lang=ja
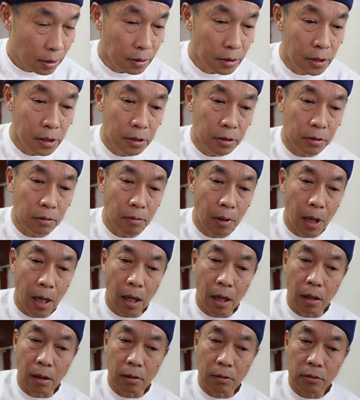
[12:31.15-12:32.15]
実
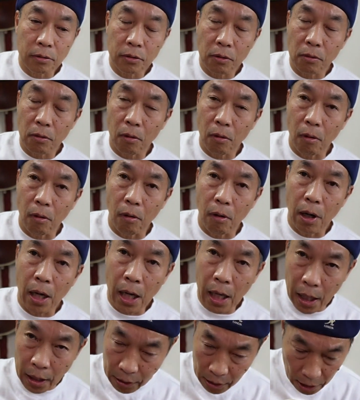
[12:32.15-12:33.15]
はその
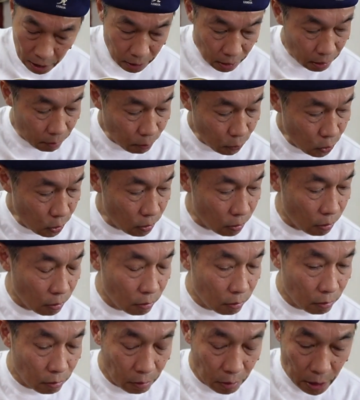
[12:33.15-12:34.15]
花に
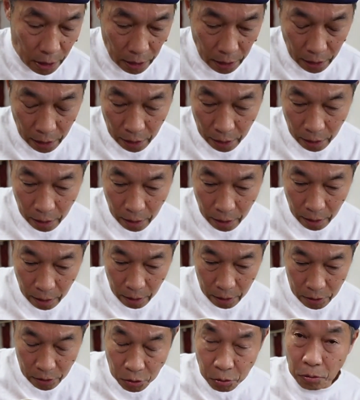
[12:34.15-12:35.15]
も、
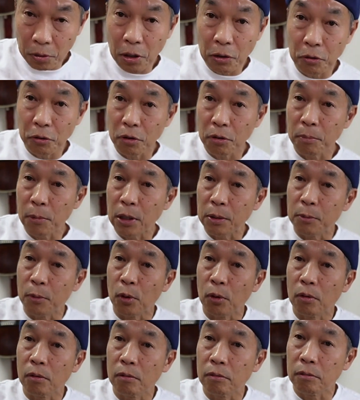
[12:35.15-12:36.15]
少年の夢にも
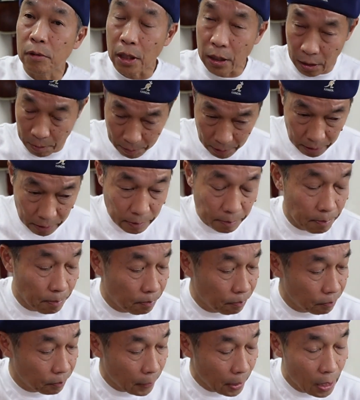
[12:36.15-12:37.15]
出てきます。
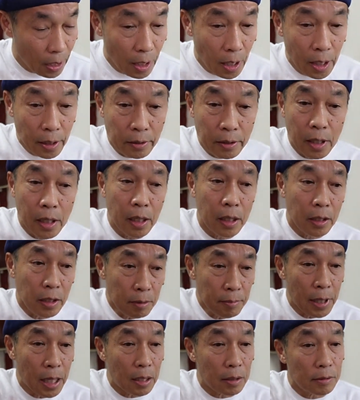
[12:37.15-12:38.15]
で
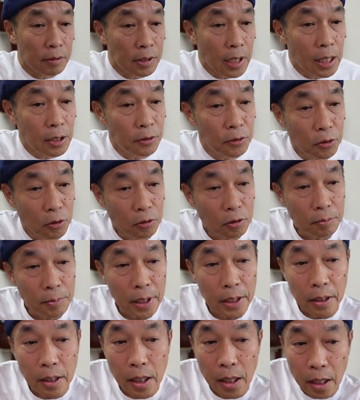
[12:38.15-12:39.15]
今3曲
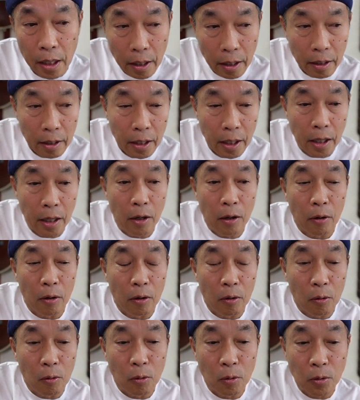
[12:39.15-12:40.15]
目で、
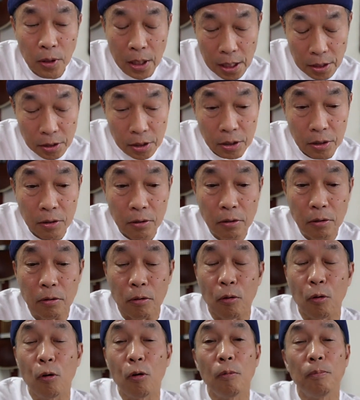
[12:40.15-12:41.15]
同じ
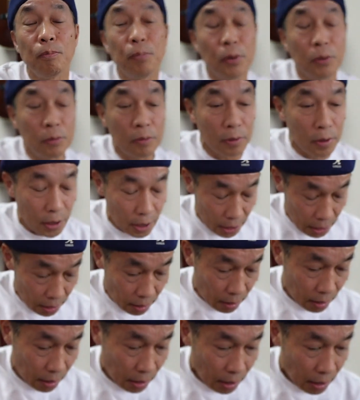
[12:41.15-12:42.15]
くオープン
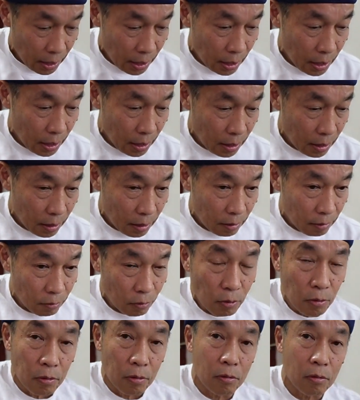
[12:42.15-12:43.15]
D
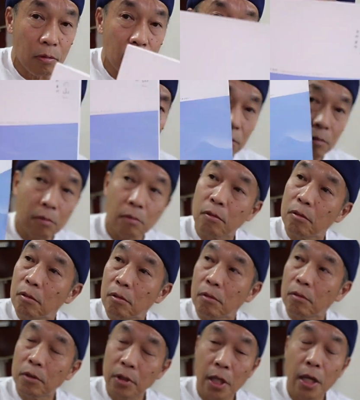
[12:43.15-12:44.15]
の
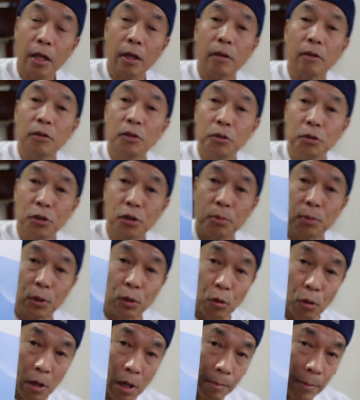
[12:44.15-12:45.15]
で YouTube に
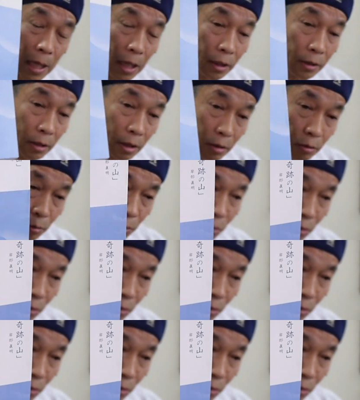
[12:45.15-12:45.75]
動画も上がっているこ